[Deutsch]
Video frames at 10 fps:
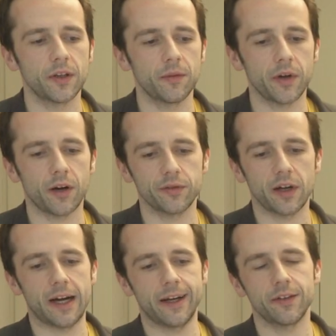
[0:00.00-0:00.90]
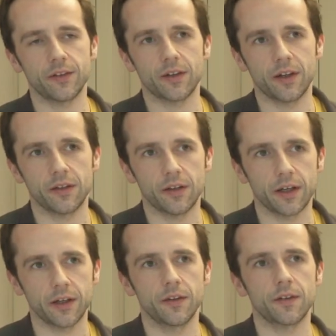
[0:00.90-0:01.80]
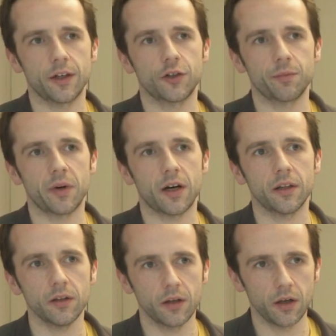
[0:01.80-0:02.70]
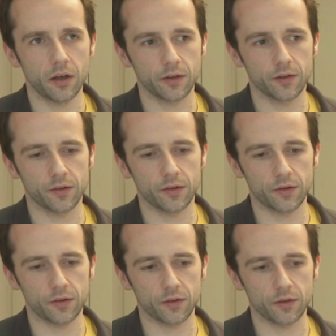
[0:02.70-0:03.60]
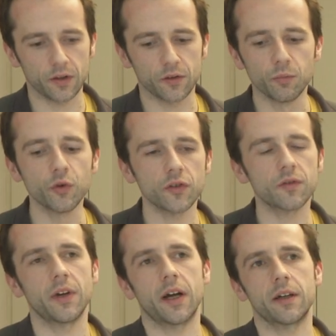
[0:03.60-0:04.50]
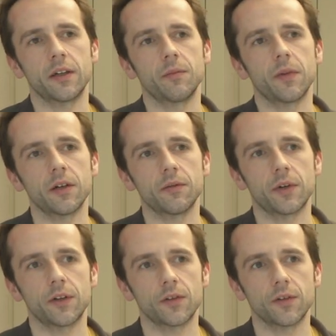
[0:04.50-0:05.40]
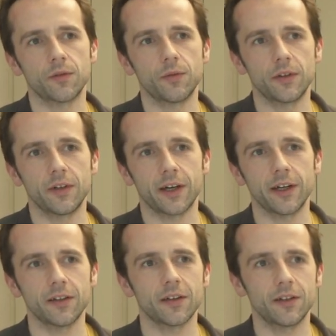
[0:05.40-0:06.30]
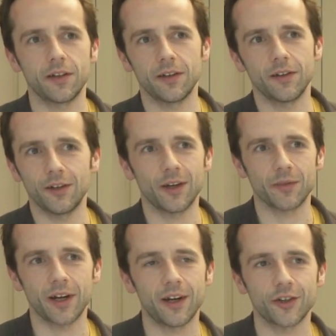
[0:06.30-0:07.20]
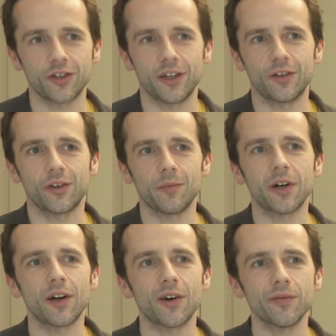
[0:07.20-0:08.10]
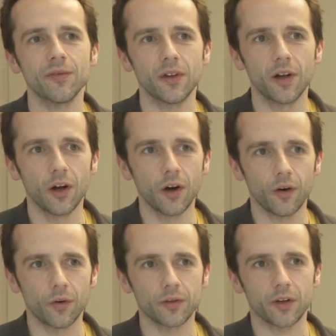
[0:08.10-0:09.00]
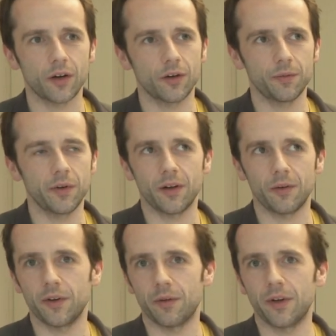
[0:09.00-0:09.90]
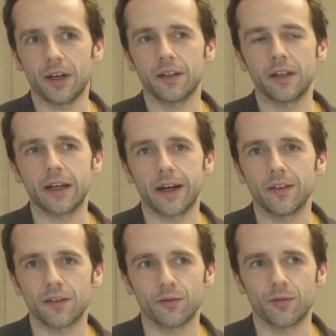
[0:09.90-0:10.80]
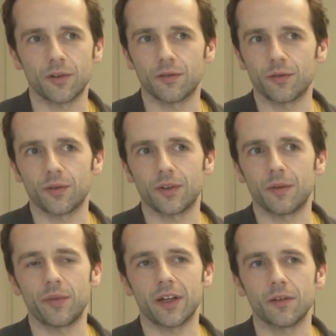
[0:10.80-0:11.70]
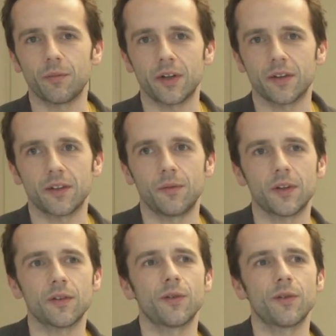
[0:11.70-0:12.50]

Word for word: dem wir auf der einen Seite Rechenzeit sparen. Das, das mussten wir eigentlich machen, weil sonst würden die Rechner, die hier im Keller stehen, noch immer laufen. Und auch wir, wir wären an die Grenzen von, von dem Plattenplatz, den wir zur